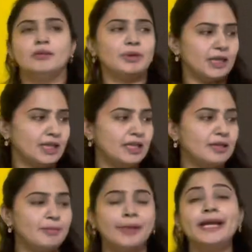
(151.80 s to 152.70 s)
మనకి
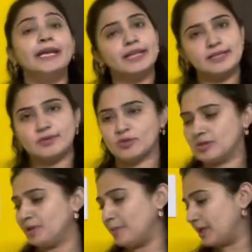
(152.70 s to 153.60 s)
మెయింటెనెన్స్
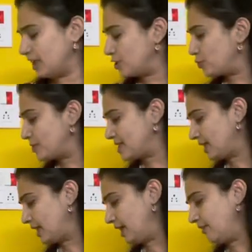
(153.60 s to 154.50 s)
కోసం అనమాట నేను
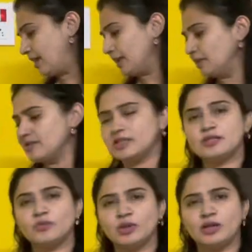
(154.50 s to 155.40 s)
చూపిస్తాను ఎలా వాడాలో
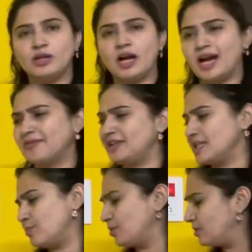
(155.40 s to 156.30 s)
జస్ట్ ఒక హాఫ్
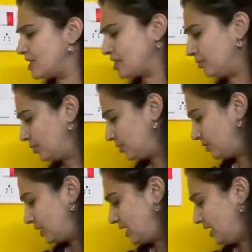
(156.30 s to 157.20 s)
టీ స్పూన్ ఉన్నా
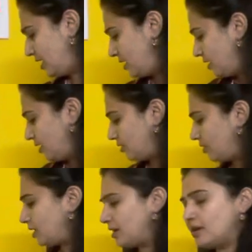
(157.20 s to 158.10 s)
సరిపోతుంది
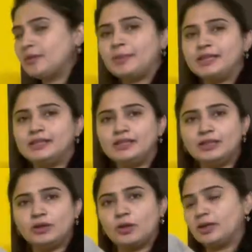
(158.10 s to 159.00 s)
ఒక
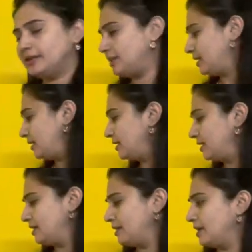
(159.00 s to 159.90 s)
మెత్తటి క్లాత్
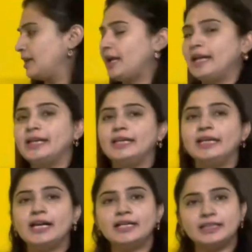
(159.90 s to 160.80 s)
అండ్
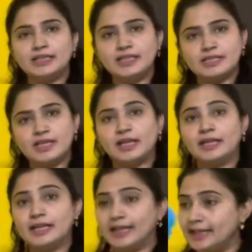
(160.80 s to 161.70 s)
ఇలాంటిది
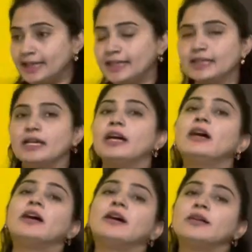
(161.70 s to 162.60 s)
చాలా డెలికేట్గా
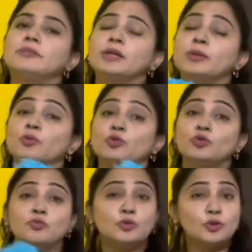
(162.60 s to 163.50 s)
మనం
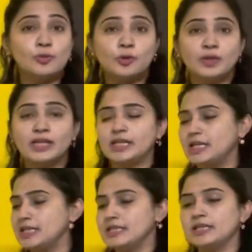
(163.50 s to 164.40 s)
దుమ్ము
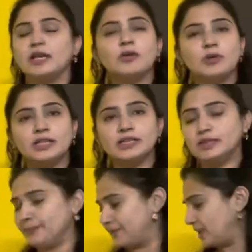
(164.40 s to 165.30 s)
దులుపుకోవడానికి ఈజీగా
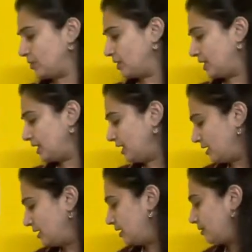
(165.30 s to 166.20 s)
ఉండేది ఇదొకటి
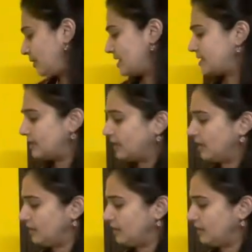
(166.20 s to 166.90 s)
ప్లస్ ఇలా